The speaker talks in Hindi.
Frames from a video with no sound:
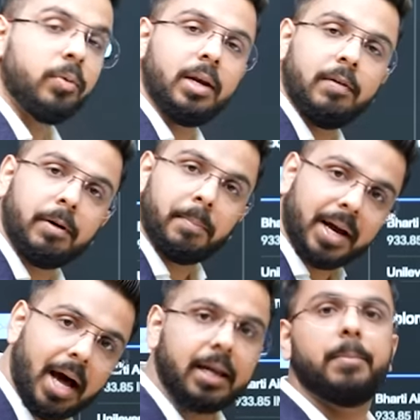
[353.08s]
यूनिलीवर
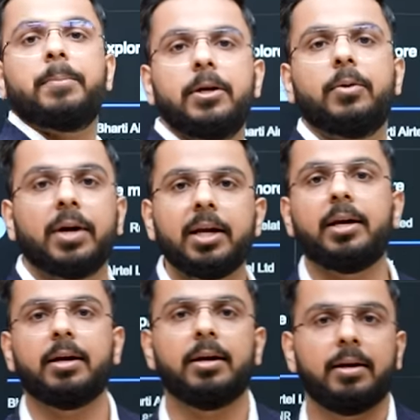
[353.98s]
बेकार कंपनी हो गई
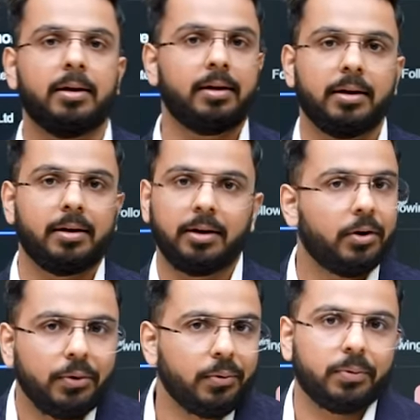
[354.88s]

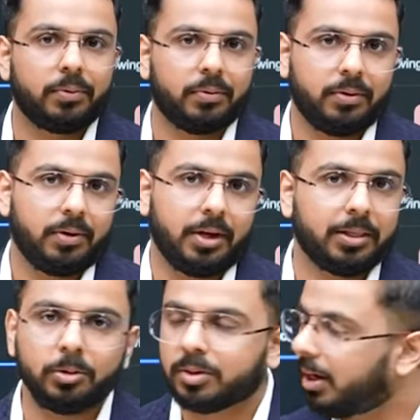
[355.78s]
नो no,
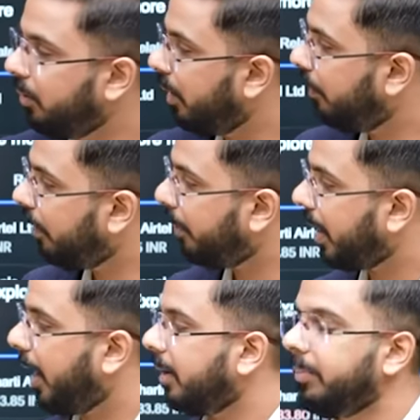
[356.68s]
हिंदुस्तान यूनिलीवर
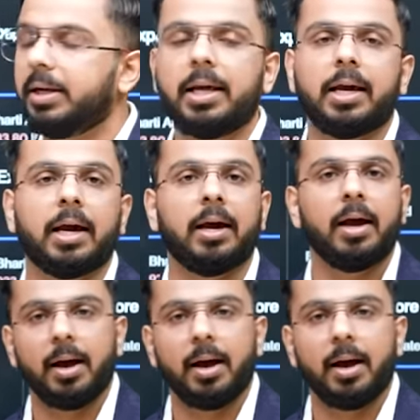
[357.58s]
बेकार कंपनी नहीं है